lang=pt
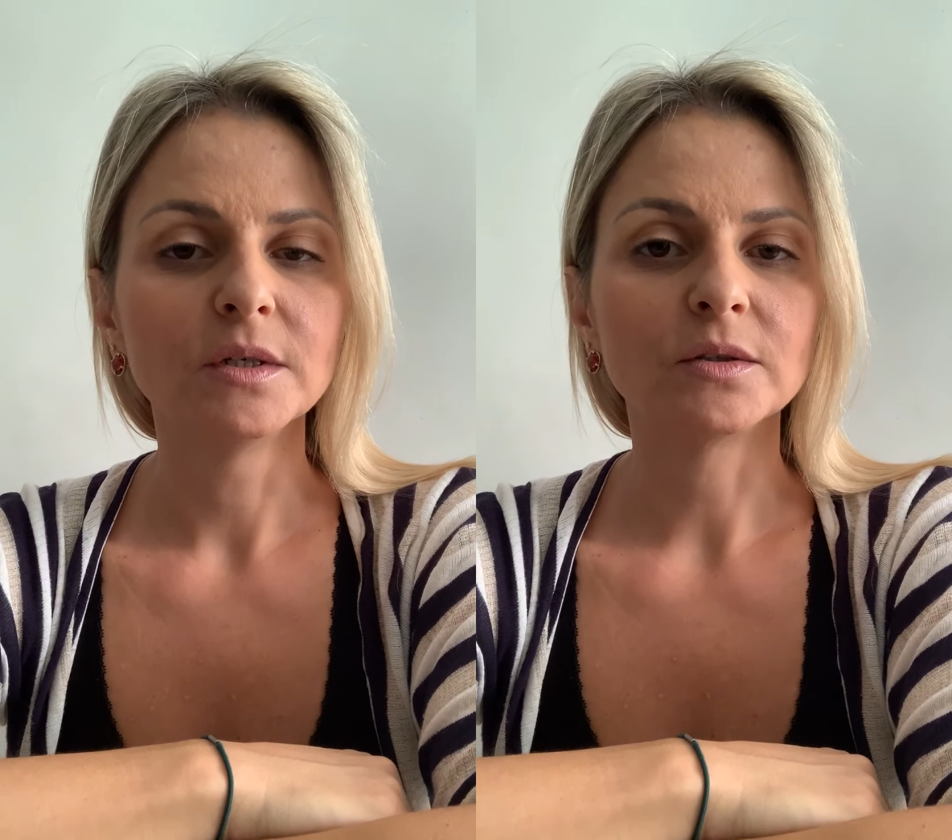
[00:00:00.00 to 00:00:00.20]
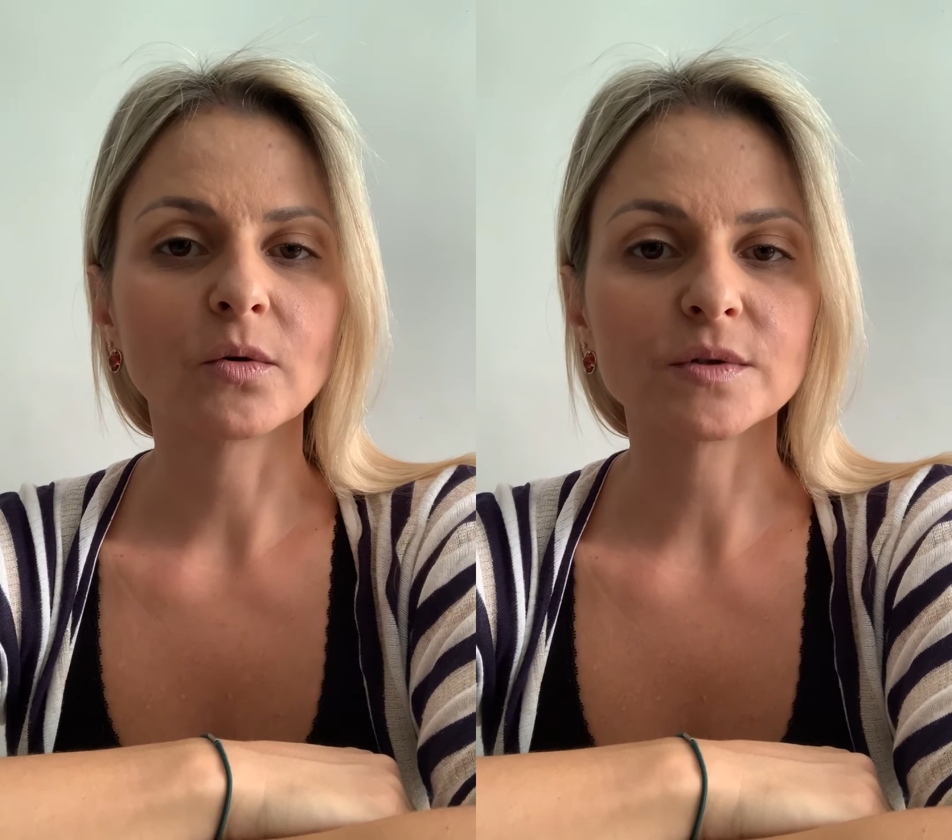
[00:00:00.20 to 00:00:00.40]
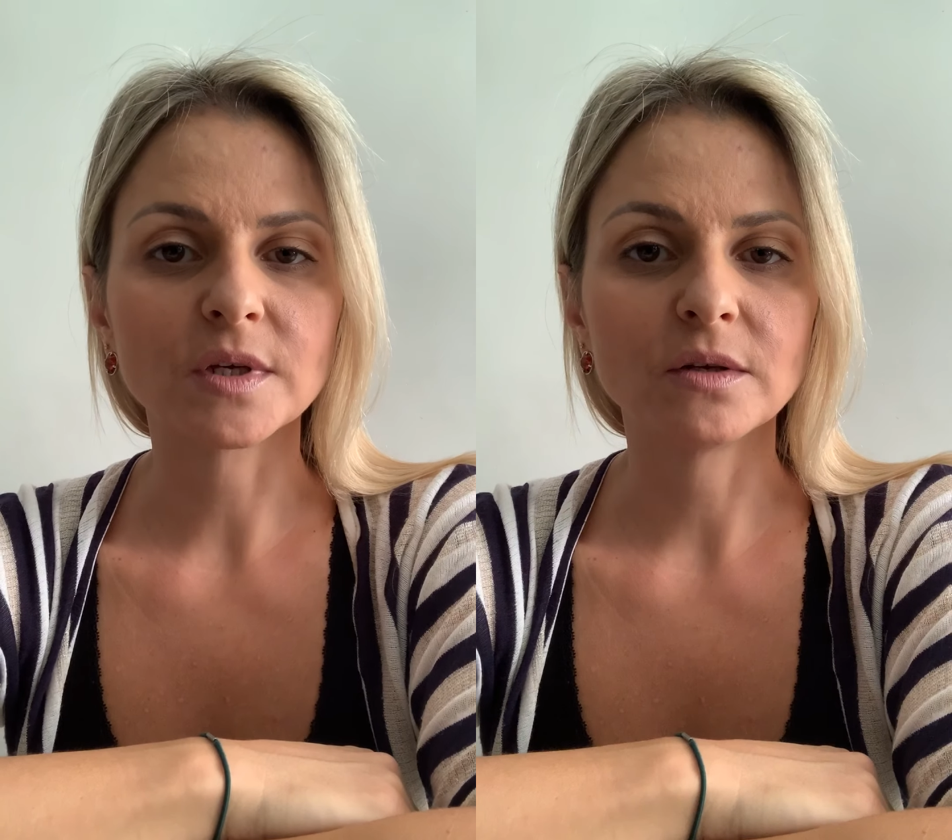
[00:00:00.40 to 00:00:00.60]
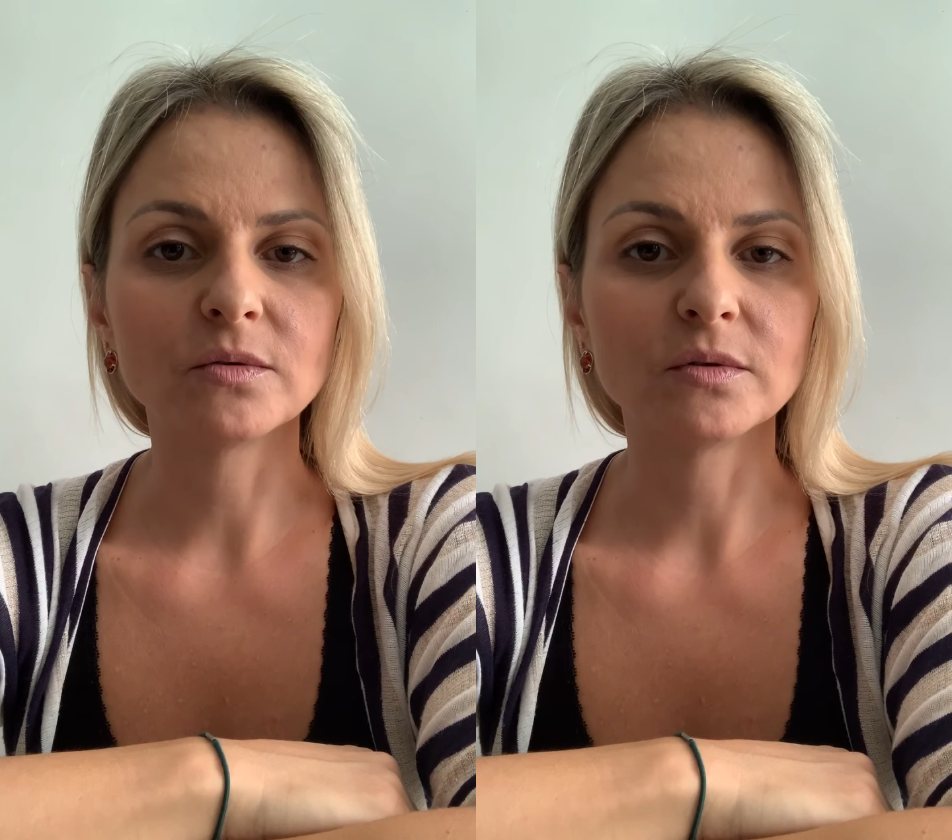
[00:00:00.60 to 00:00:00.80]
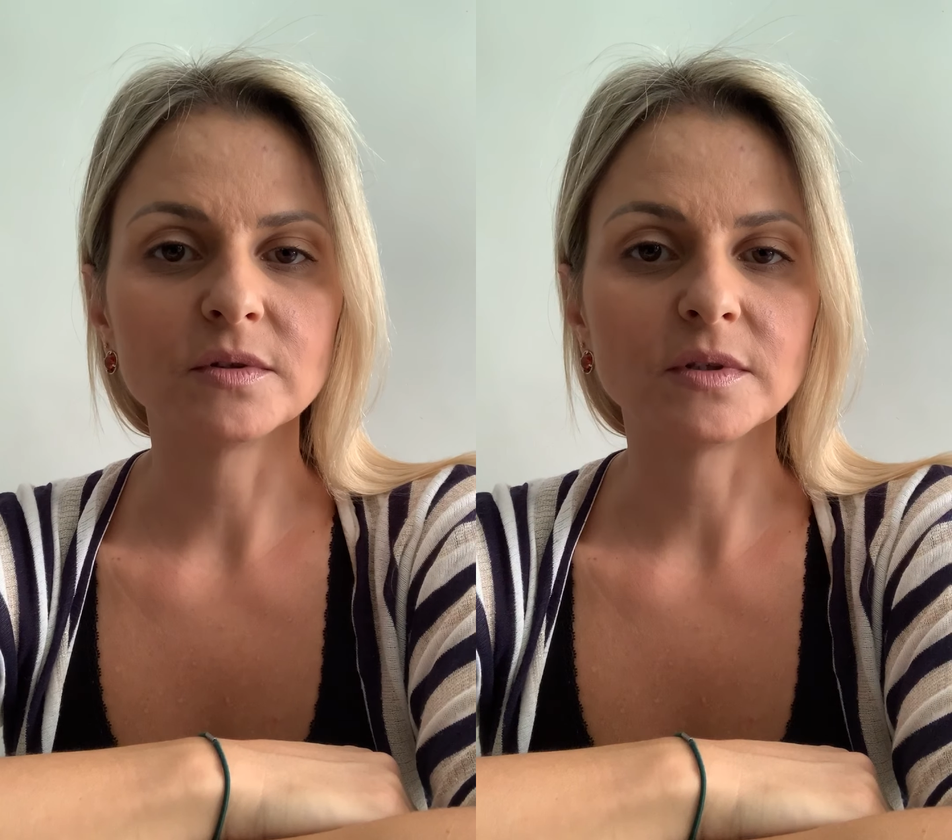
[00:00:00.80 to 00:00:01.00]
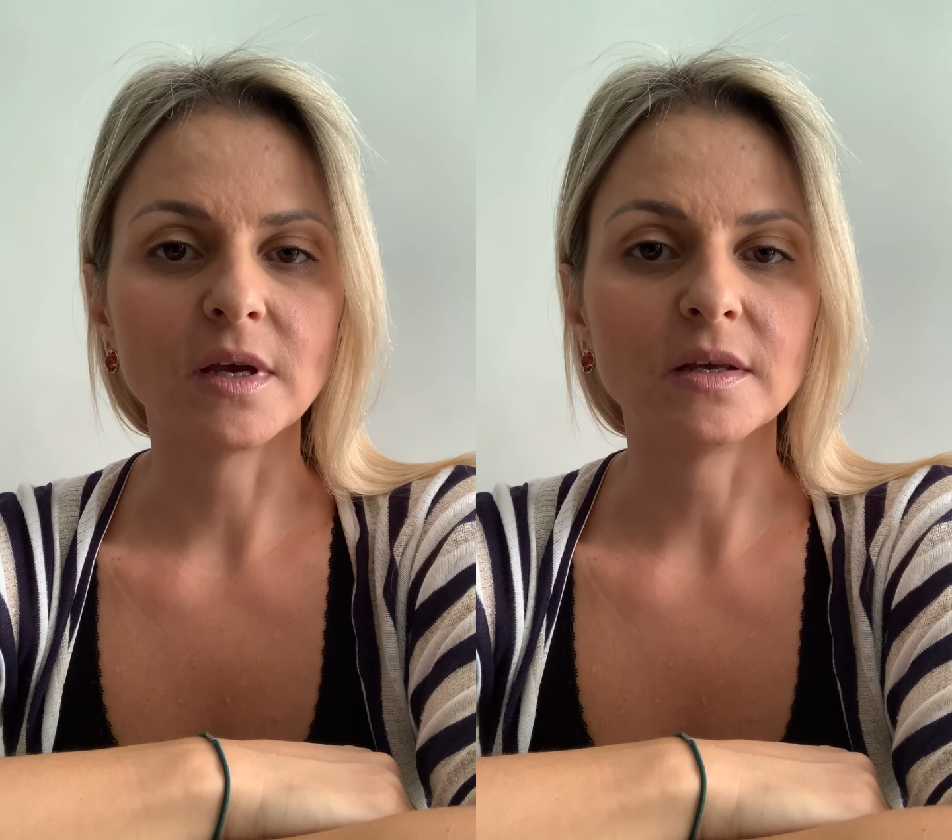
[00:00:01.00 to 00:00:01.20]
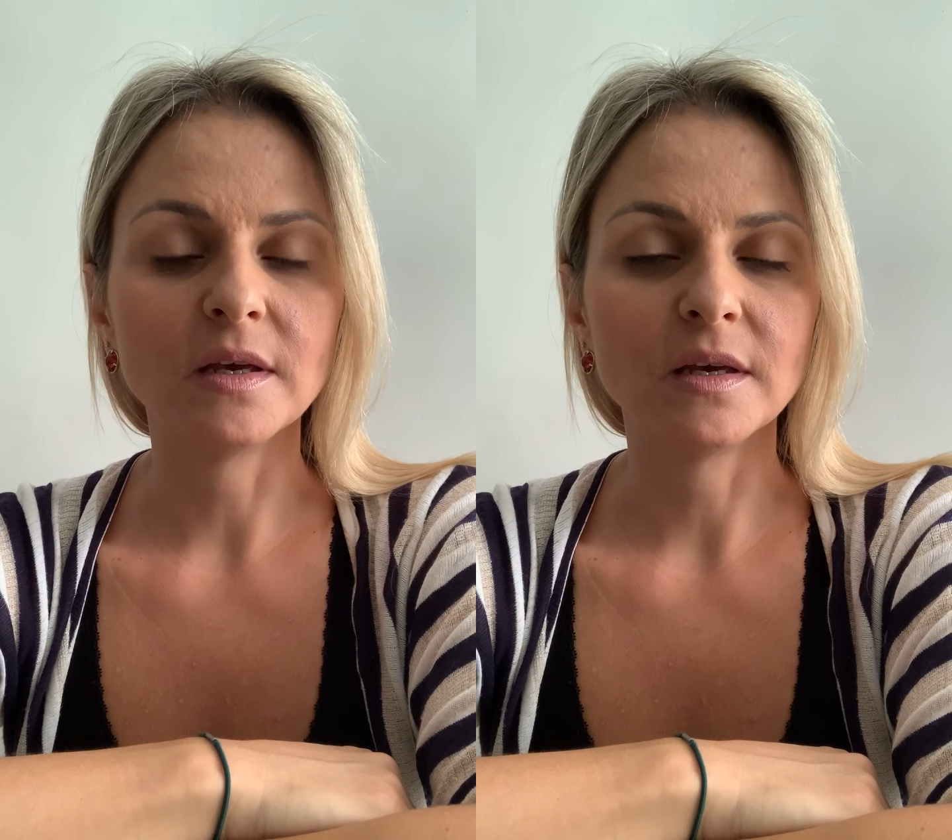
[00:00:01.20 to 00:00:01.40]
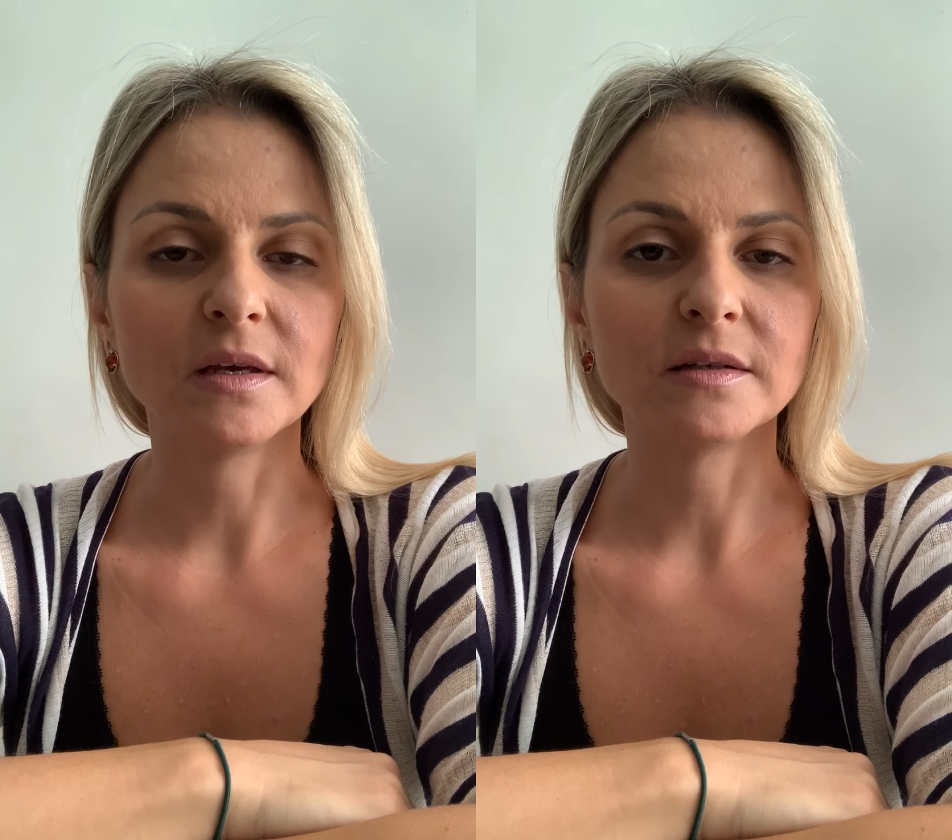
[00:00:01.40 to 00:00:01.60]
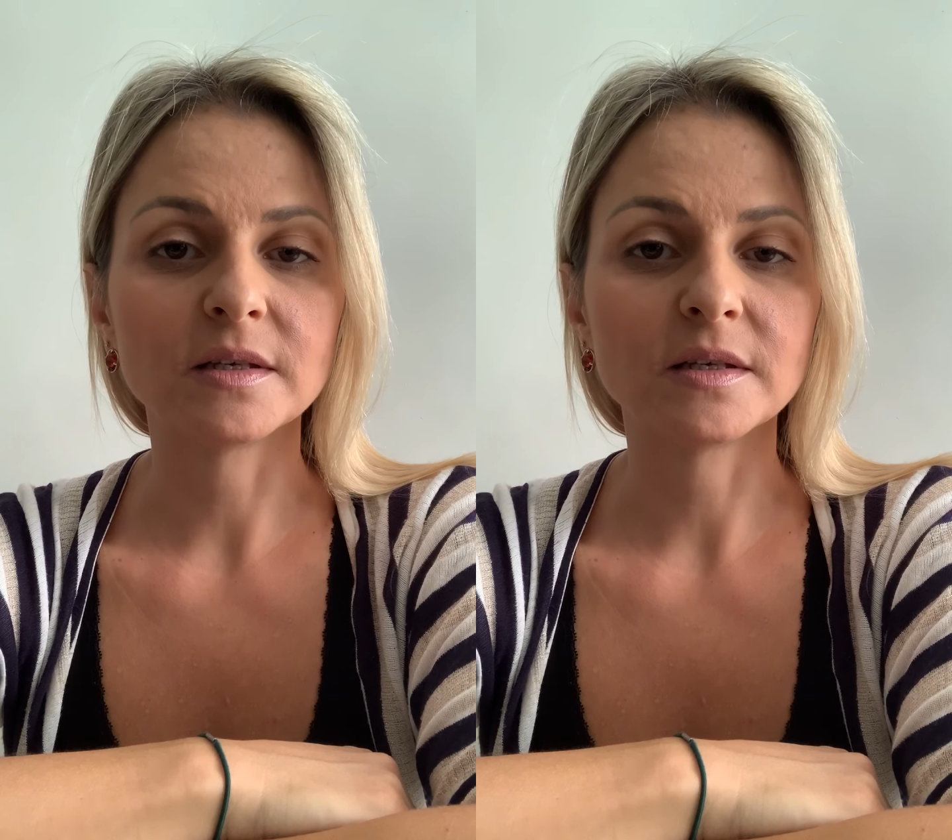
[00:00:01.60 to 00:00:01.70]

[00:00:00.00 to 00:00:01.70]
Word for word: estão conseguindo ter, eh,